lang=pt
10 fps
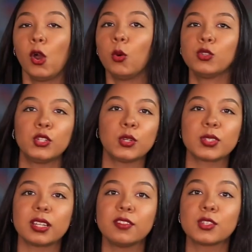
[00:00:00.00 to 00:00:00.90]
Os
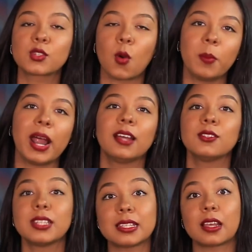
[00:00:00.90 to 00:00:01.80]
únicos serviços
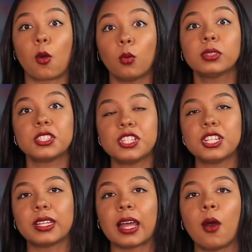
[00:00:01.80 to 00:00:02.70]
cobrados nessa conta
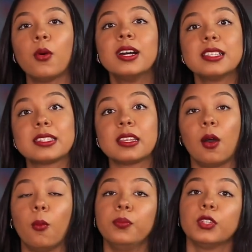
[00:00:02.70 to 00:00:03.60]
digital
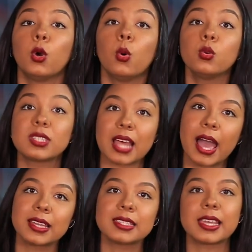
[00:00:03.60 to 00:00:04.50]
são os
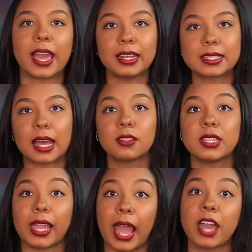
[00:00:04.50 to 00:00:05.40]
saques realizados
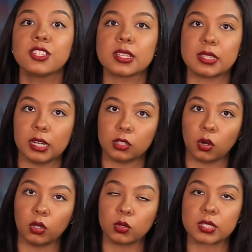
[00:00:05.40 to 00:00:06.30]
em caixas
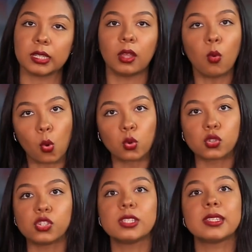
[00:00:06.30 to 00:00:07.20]
eletrônicos que tem um
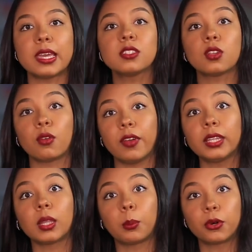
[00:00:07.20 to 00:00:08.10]
custo de R$
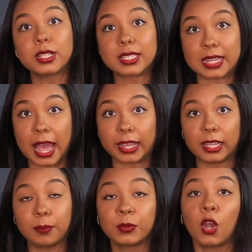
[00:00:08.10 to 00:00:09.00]
6,90 por
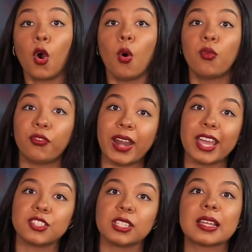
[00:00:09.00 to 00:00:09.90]
saque, o
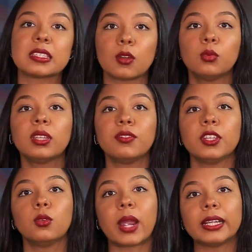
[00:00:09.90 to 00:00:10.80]
frete da segunda
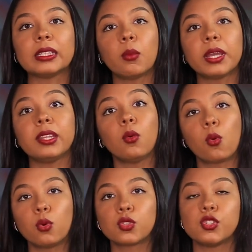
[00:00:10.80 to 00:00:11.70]
via do cartão que tem um
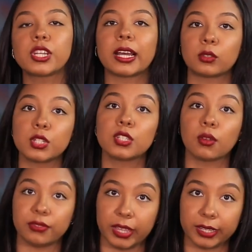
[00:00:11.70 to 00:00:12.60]
custo de R$
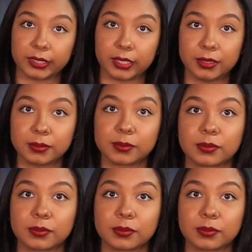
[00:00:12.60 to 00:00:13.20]
14,90